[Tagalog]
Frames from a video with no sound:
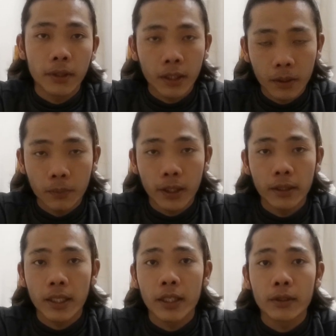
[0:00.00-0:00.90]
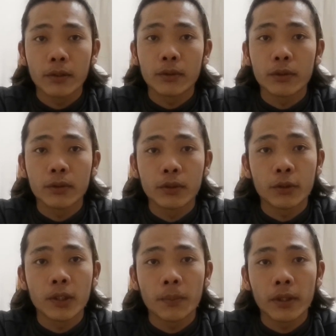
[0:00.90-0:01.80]
mag-greet pa rin tayo no? so
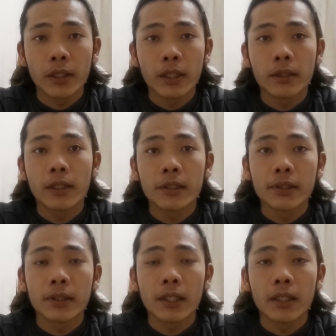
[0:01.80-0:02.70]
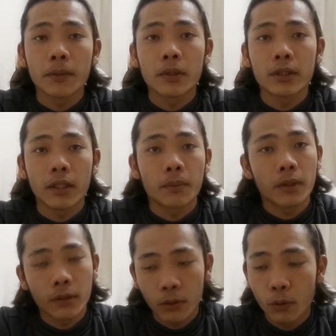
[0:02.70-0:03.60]
sa pag-greet guys hindi lang basta
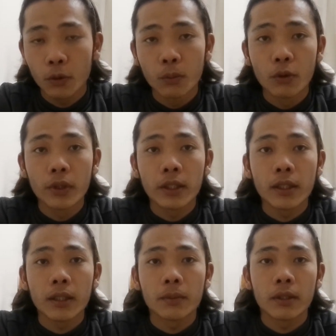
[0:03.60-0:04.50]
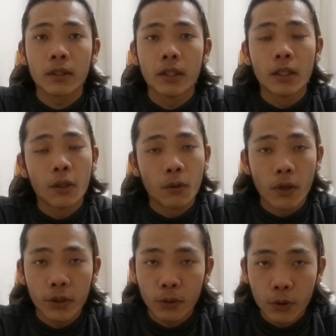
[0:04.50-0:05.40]
mag good morning ka mag
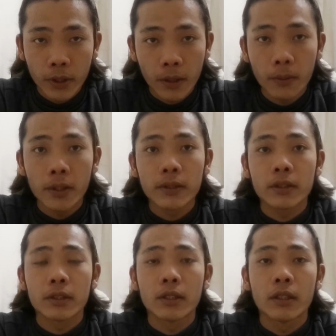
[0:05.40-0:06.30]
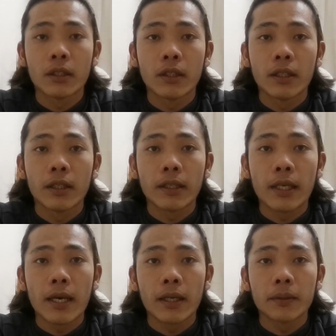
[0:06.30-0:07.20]
hayo gozaimasu
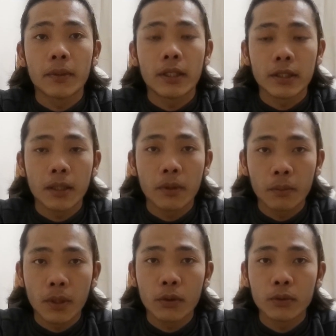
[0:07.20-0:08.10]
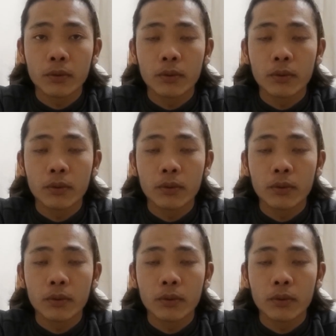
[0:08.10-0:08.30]
kailangan may kasamang bow